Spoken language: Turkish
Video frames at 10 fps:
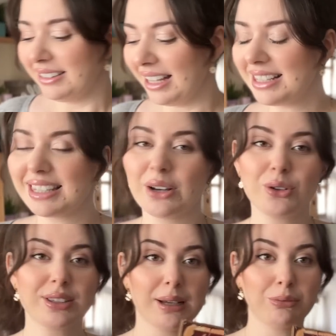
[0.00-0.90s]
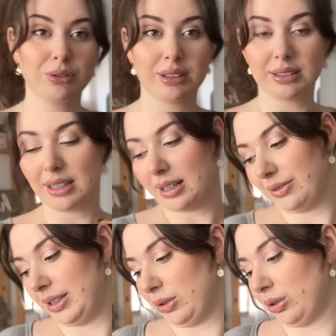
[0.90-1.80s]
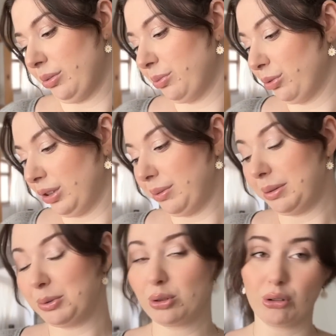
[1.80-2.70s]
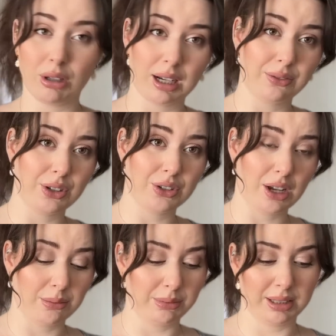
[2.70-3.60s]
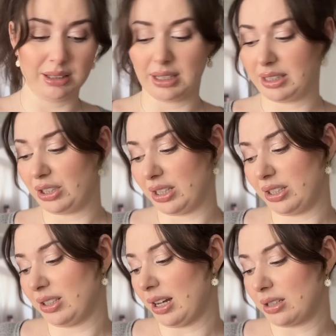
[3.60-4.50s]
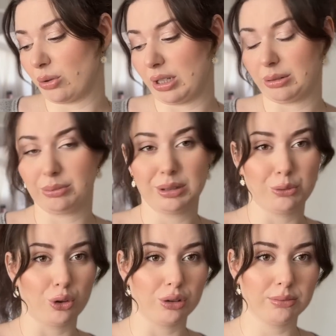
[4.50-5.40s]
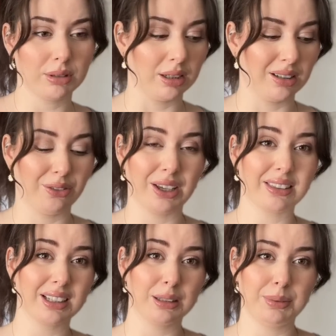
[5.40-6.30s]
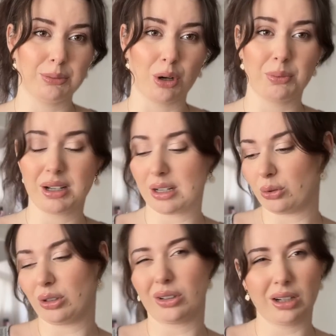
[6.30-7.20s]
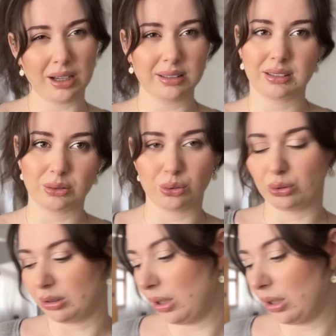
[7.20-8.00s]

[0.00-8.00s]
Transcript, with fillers: Neyse o yüzden bunları da veriyorum. Bunları bir bütün olarak vereceğim ya da ikişer ikişer koyarım bilmiyorum. E, fiyatlarını bilmiyorum. Bakar ona göre hani, uygunla